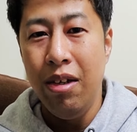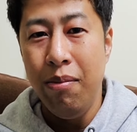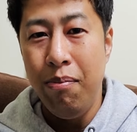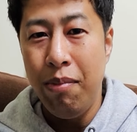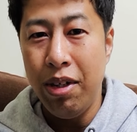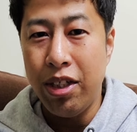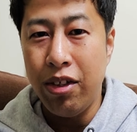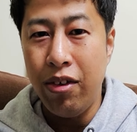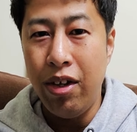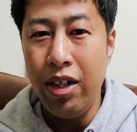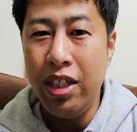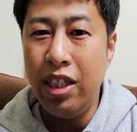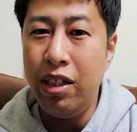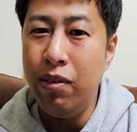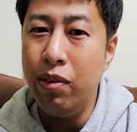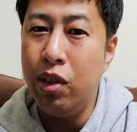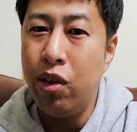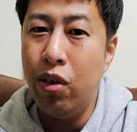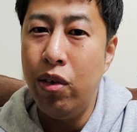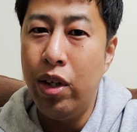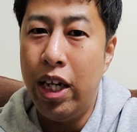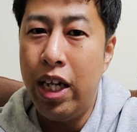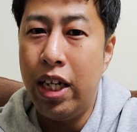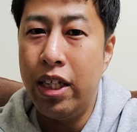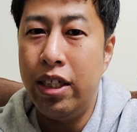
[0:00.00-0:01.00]
まあそれにしても
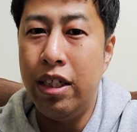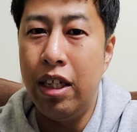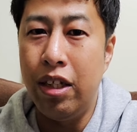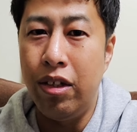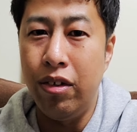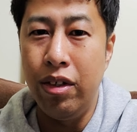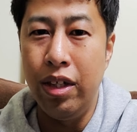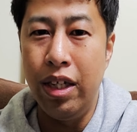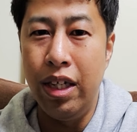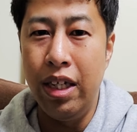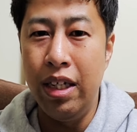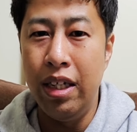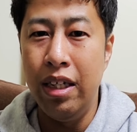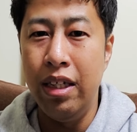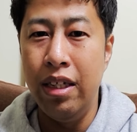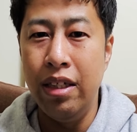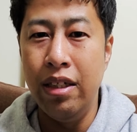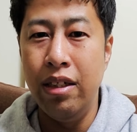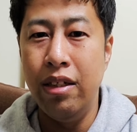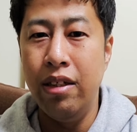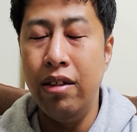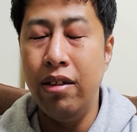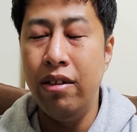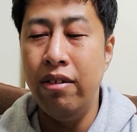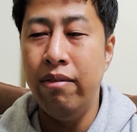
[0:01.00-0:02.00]
そういう話だと
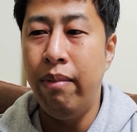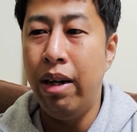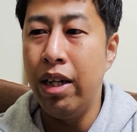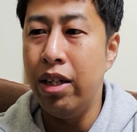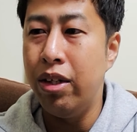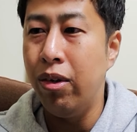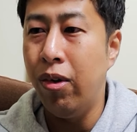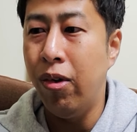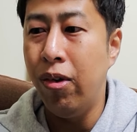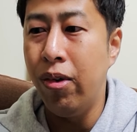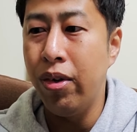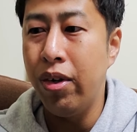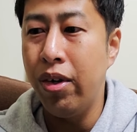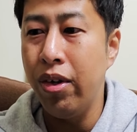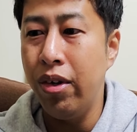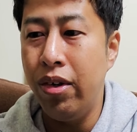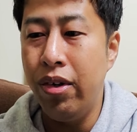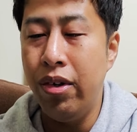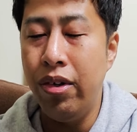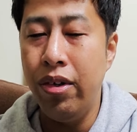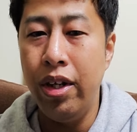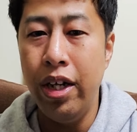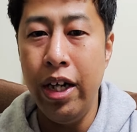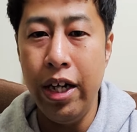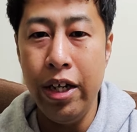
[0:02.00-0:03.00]
ね、まあ東
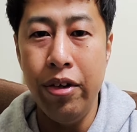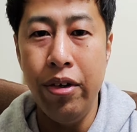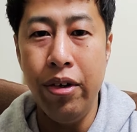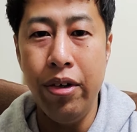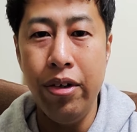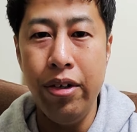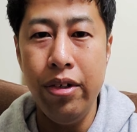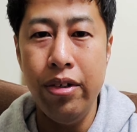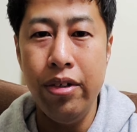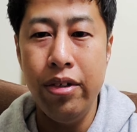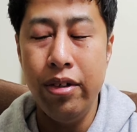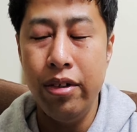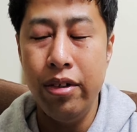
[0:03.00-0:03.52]
京、江戸、